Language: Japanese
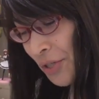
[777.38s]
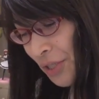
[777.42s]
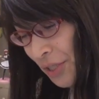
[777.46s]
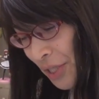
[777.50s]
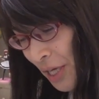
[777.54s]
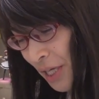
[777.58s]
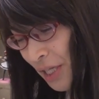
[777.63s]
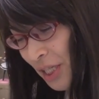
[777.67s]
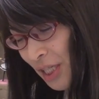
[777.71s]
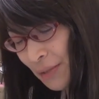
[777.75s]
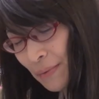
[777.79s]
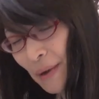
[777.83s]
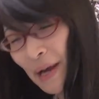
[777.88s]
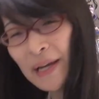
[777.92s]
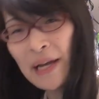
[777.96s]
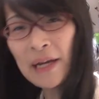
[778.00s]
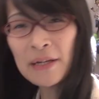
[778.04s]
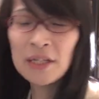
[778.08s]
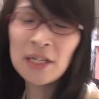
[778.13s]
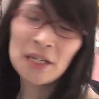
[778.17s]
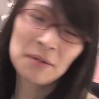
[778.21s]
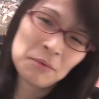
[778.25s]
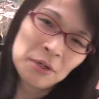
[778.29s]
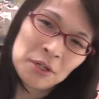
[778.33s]
して一番
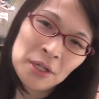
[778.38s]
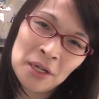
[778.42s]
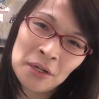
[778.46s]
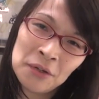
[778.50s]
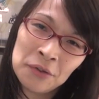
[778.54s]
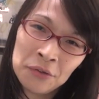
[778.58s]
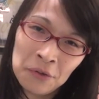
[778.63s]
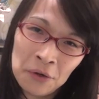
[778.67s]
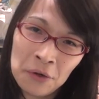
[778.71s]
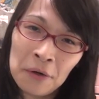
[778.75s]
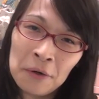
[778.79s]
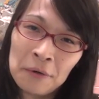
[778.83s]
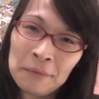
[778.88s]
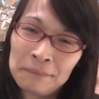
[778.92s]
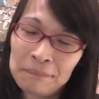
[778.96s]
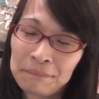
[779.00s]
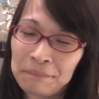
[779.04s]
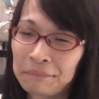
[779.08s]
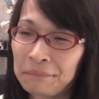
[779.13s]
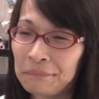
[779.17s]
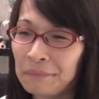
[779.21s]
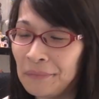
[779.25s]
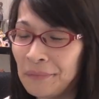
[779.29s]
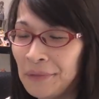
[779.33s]
安いモデルの
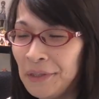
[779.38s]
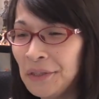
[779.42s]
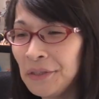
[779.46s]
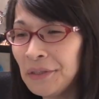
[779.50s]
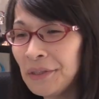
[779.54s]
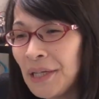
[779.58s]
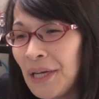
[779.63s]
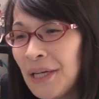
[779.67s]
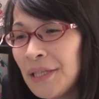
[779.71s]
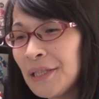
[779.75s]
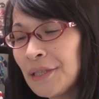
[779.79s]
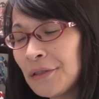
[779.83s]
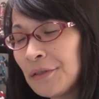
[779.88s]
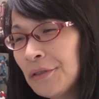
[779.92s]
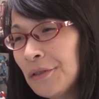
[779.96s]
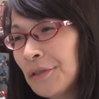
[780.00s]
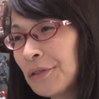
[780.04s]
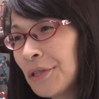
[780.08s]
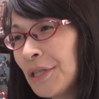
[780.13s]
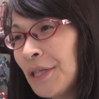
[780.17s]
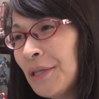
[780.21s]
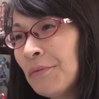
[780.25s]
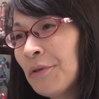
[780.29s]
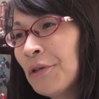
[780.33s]
13
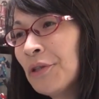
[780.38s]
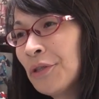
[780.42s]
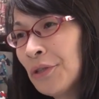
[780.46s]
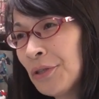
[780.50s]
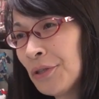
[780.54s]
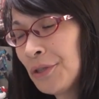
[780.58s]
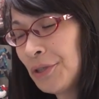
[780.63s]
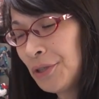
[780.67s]
インチフルキーボード